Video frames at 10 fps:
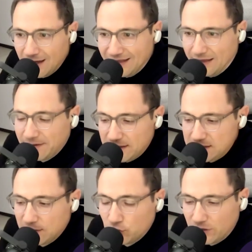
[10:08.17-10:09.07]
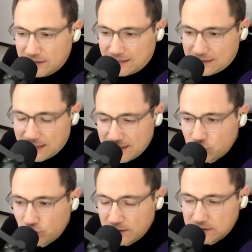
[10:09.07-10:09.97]
Te van diciendo, tienes que hacer
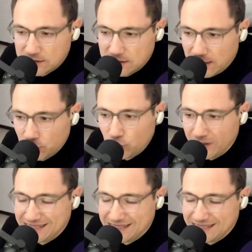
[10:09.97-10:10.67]
esto, tienes que hacer el otro,